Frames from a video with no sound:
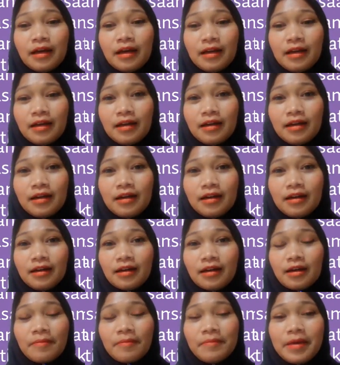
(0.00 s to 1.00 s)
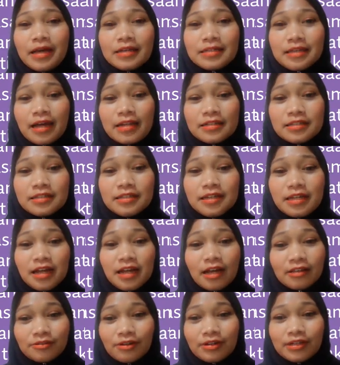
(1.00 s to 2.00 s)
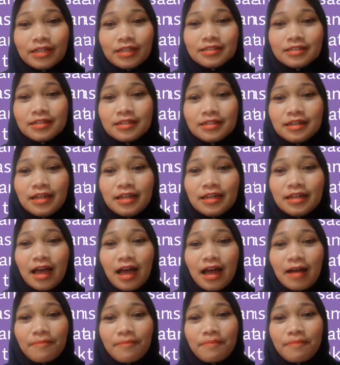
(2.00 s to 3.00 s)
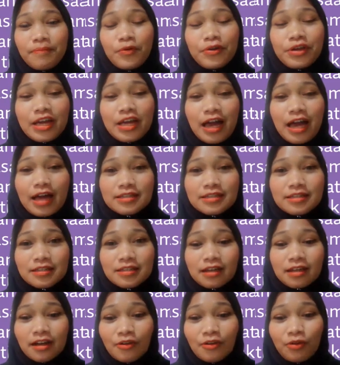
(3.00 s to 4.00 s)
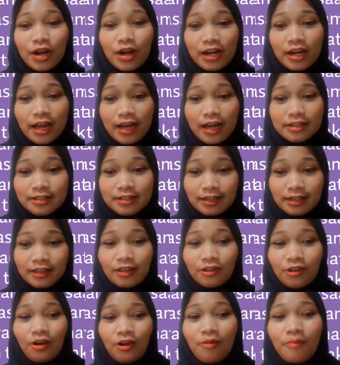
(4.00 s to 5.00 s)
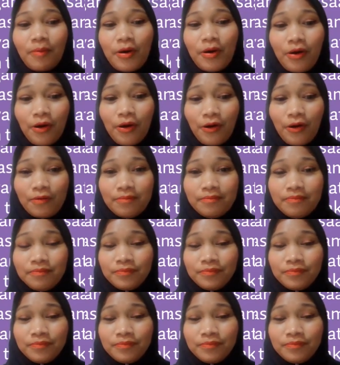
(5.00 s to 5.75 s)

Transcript: Eh, kebiasaan sendiri atau adat sendiri yang punya asas kekeluargaan serta tolong menolong.